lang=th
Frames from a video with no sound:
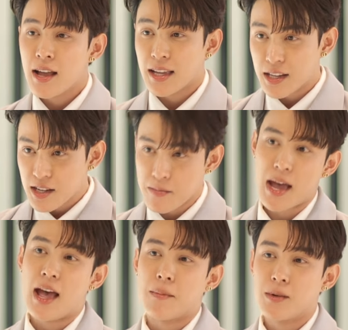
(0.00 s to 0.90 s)
งานเดินแบ
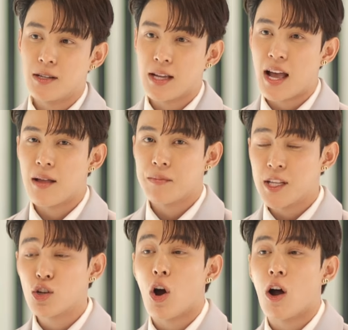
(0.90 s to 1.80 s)
บหรืองานพิ
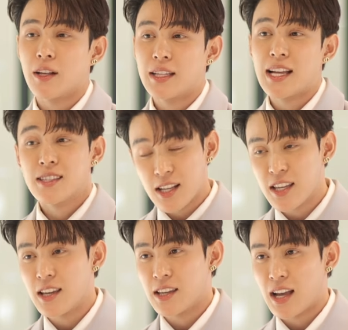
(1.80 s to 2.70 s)
ธีกรงานซีรี
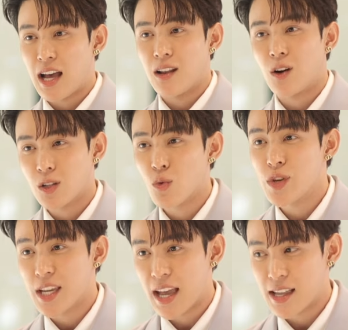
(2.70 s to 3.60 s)
ส์อย่างเงี้ยฮะเราก็ต้อง
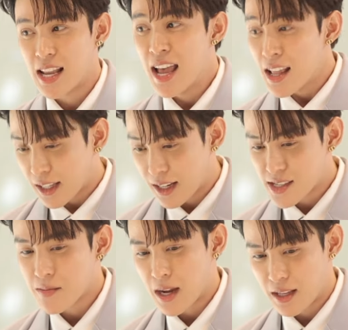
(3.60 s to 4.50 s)
วิ่งแคสแต่ใน
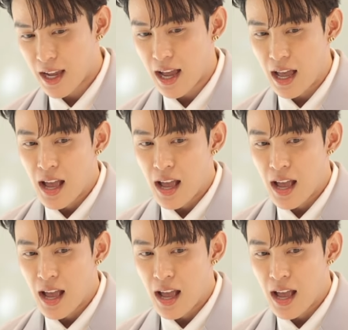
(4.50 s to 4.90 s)
สมัยเนี้ย